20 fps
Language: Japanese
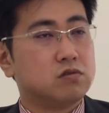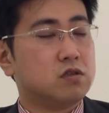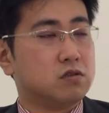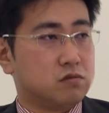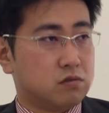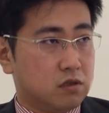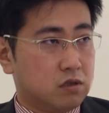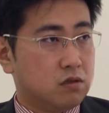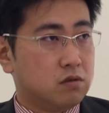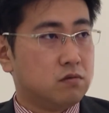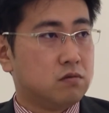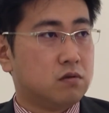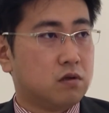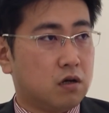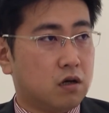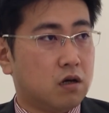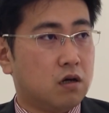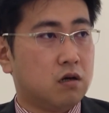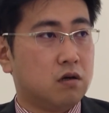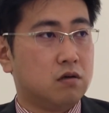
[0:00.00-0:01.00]
ですね、う
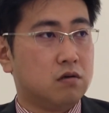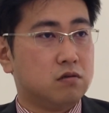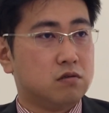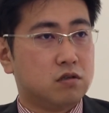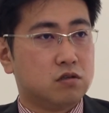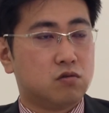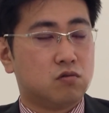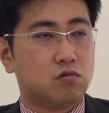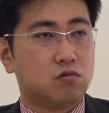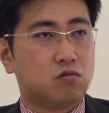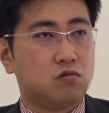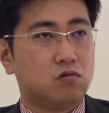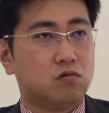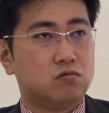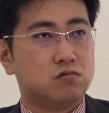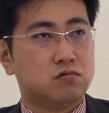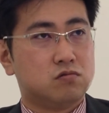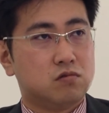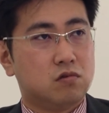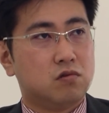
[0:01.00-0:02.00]
ん、はいでその幸
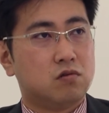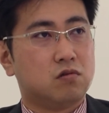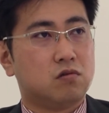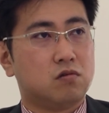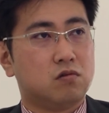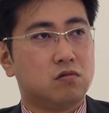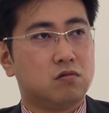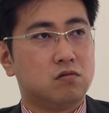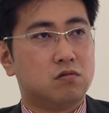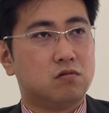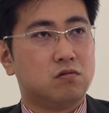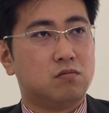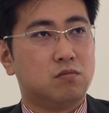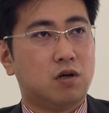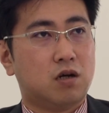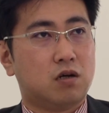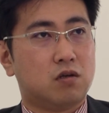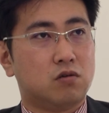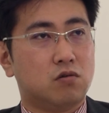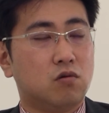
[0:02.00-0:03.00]
運を
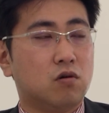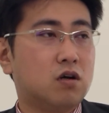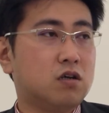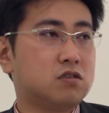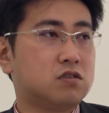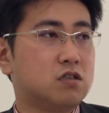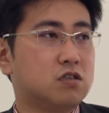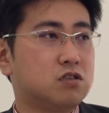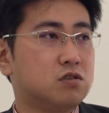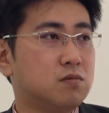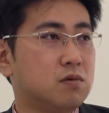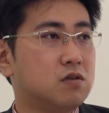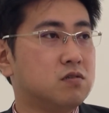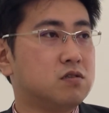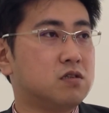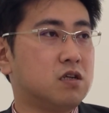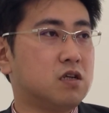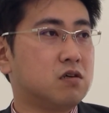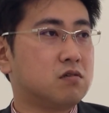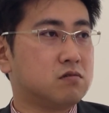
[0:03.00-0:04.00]
まあ逃してしまうん
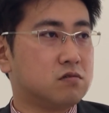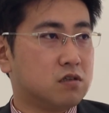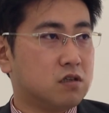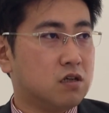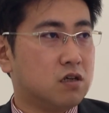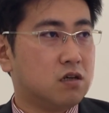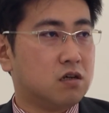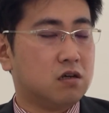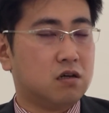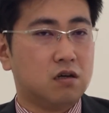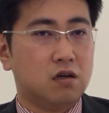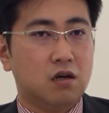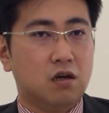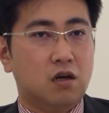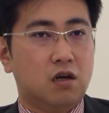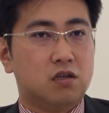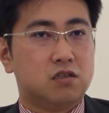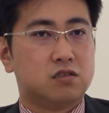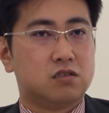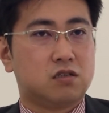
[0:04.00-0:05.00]
じゃなくて、
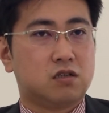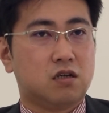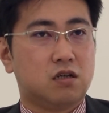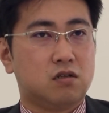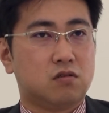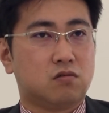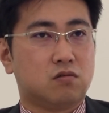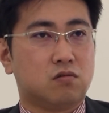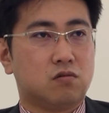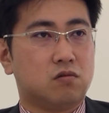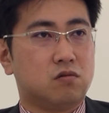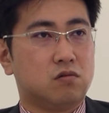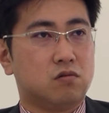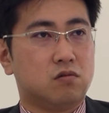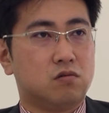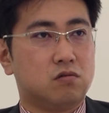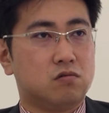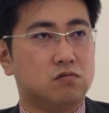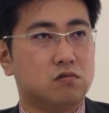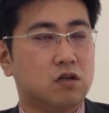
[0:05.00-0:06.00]
しっかりと
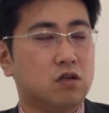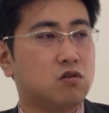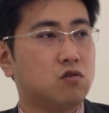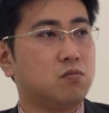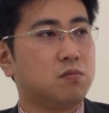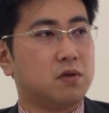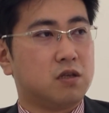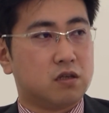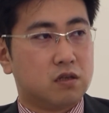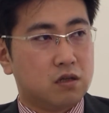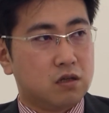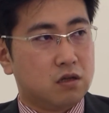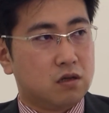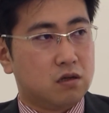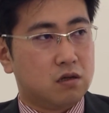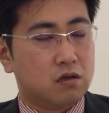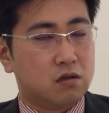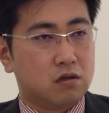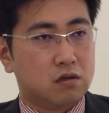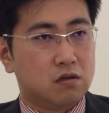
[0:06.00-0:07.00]
受け止め
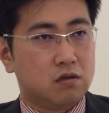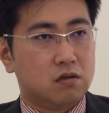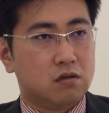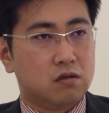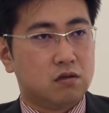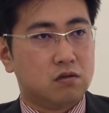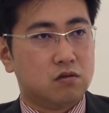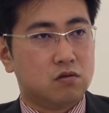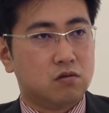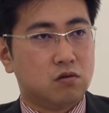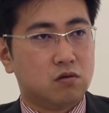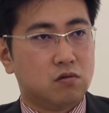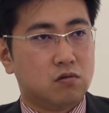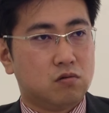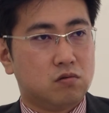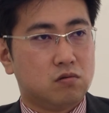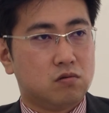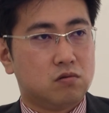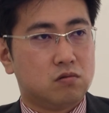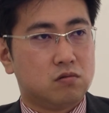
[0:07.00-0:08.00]
て、でそれ
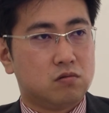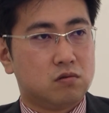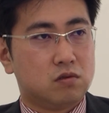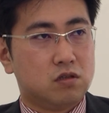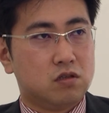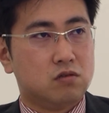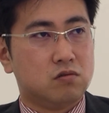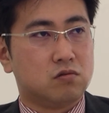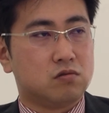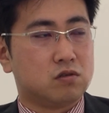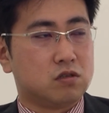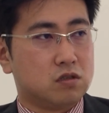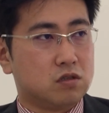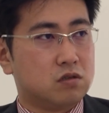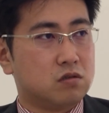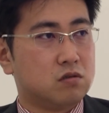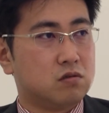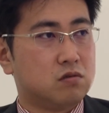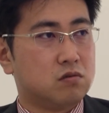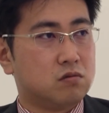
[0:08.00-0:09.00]
をいいように、
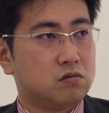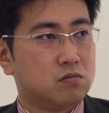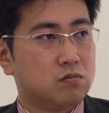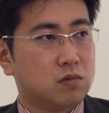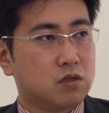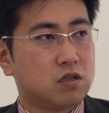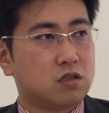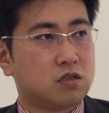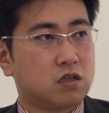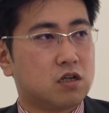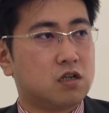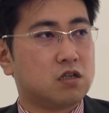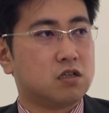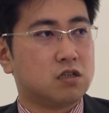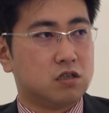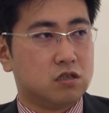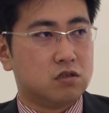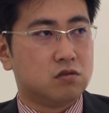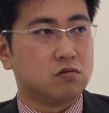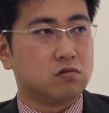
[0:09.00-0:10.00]
またさら
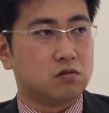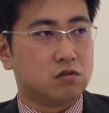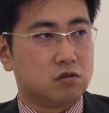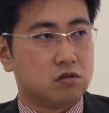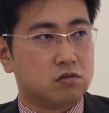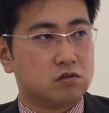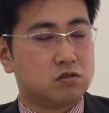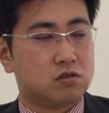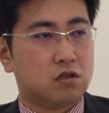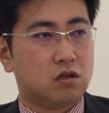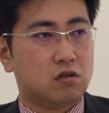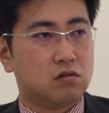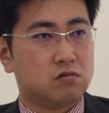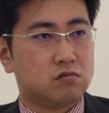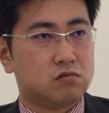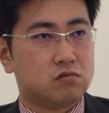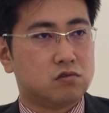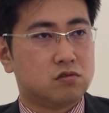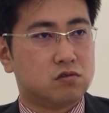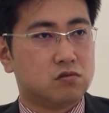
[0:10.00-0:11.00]
にいいようにしてい
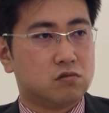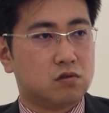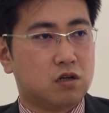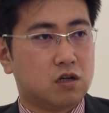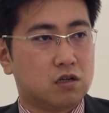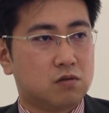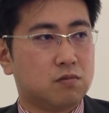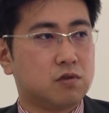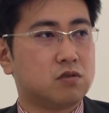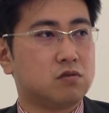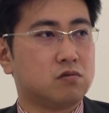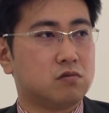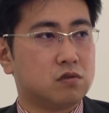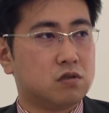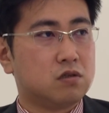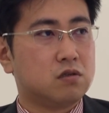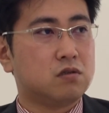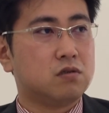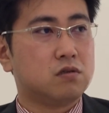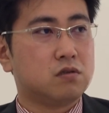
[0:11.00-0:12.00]
く必要がありますよね、